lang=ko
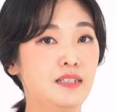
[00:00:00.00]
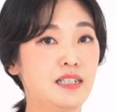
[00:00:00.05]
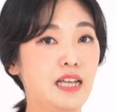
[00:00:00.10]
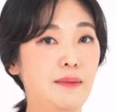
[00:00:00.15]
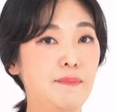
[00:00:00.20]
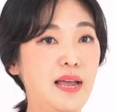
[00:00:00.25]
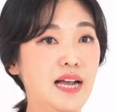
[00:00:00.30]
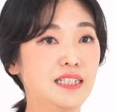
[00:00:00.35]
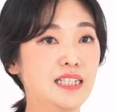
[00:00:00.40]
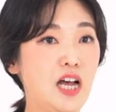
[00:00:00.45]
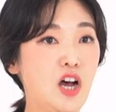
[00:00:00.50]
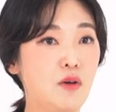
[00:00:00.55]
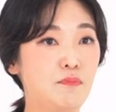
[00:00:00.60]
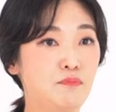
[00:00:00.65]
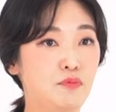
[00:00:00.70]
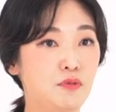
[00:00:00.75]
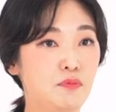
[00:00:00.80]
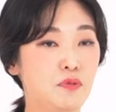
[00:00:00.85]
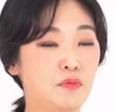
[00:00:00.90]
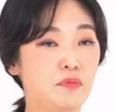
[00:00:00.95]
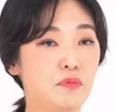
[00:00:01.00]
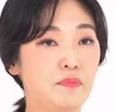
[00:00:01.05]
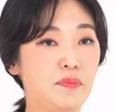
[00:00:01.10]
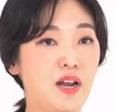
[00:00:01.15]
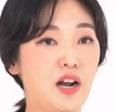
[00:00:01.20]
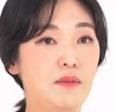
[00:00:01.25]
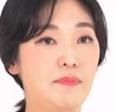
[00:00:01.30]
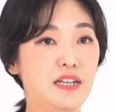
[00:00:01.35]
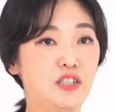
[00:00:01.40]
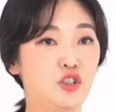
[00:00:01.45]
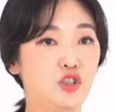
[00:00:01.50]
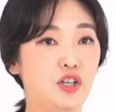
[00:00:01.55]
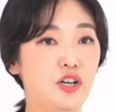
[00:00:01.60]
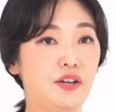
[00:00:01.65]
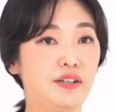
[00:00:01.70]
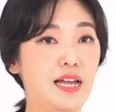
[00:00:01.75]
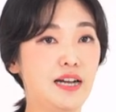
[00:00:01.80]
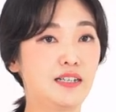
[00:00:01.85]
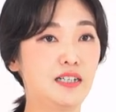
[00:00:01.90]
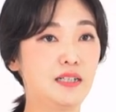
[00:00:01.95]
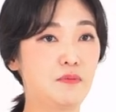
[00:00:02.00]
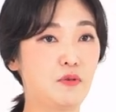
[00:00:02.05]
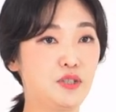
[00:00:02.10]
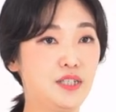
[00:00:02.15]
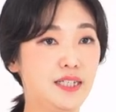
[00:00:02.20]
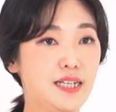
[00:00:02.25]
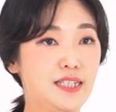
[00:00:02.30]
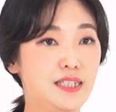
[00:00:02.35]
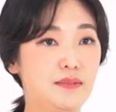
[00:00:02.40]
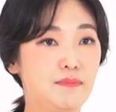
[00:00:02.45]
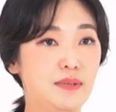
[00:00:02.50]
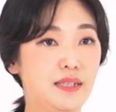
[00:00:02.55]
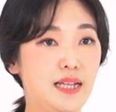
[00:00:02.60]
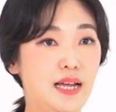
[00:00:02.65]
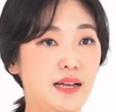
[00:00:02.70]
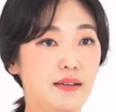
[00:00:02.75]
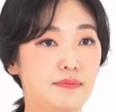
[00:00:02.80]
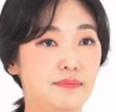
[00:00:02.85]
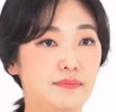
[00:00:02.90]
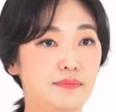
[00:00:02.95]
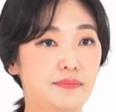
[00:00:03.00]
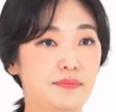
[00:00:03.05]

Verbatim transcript: 삼양사업부 부분별 매출 현황을 보시겠습니다.